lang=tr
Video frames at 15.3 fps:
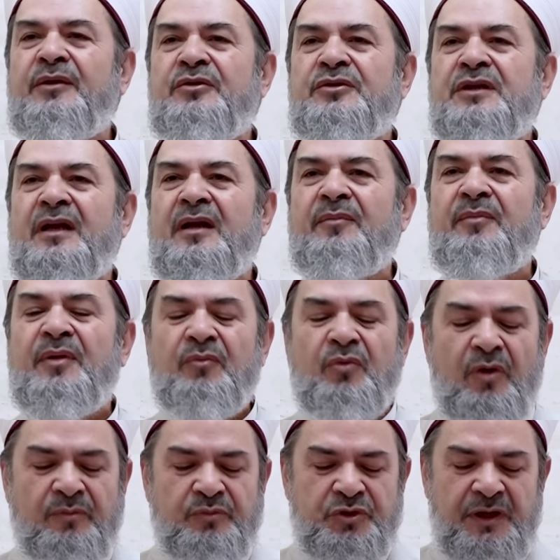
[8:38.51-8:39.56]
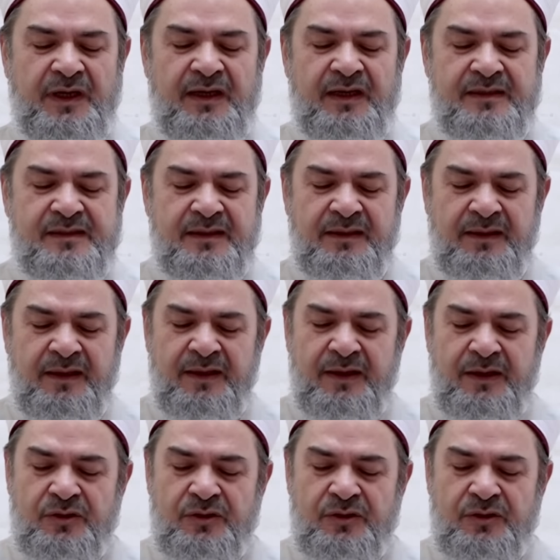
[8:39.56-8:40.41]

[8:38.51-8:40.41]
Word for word: yüce Rabbim komşu eylesin.